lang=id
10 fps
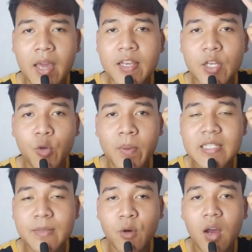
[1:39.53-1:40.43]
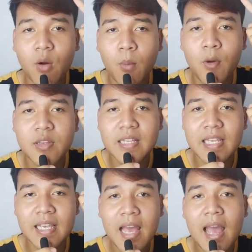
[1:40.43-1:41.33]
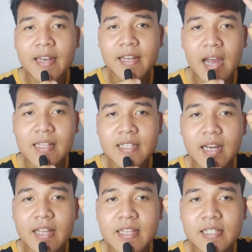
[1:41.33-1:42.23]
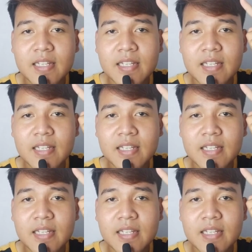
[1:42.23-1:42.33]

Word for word: pengen ngidupin sebuah robot nih. Dengan caranya